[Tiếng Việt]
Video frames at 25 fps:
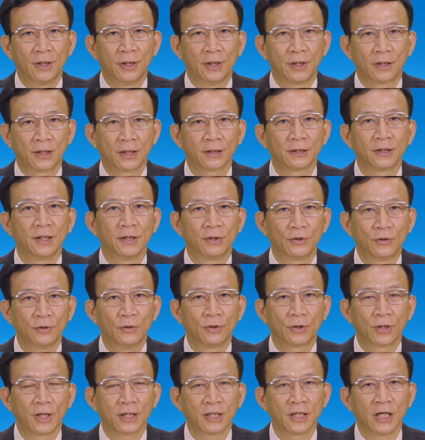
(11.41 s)
à, các thầy
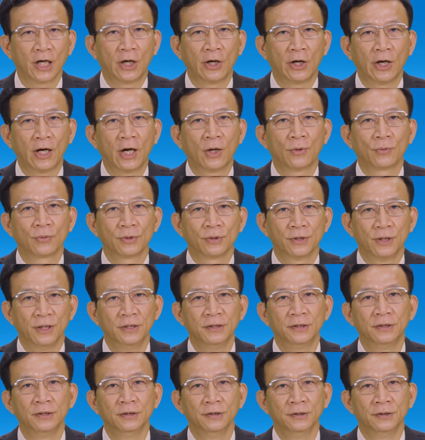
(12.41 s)
cô, các nhà khoa học
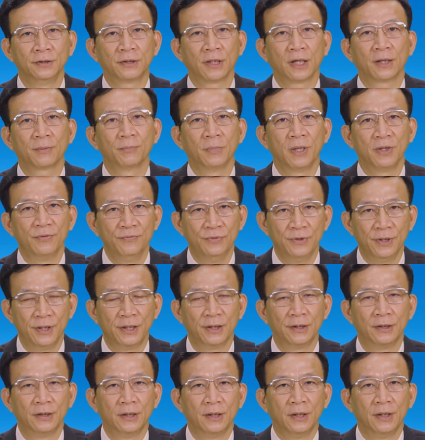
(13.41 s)
đến từ các bệnh
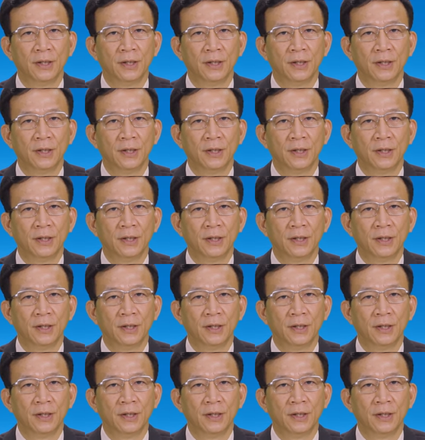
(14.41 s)
viện,